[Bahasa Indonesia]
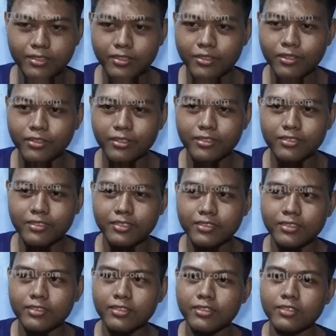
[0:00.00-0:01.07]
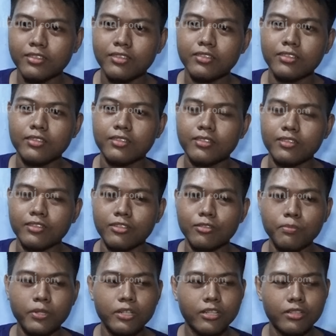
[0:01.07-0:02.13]
kalau itu
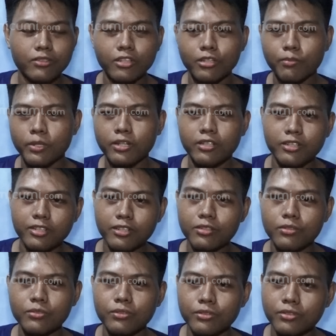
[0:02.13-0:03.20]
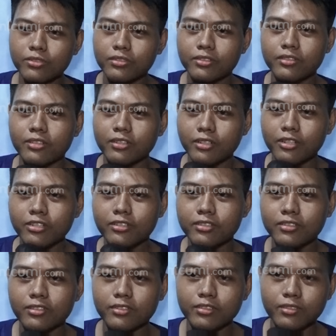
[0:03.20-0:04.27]
pada udah pada diri tuh yang lain
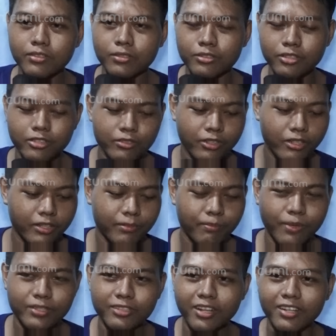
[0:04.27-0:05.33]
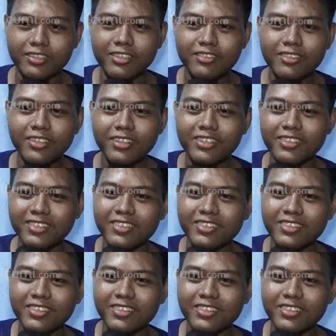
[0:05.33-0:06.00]
oh saya udah pasrah aja udah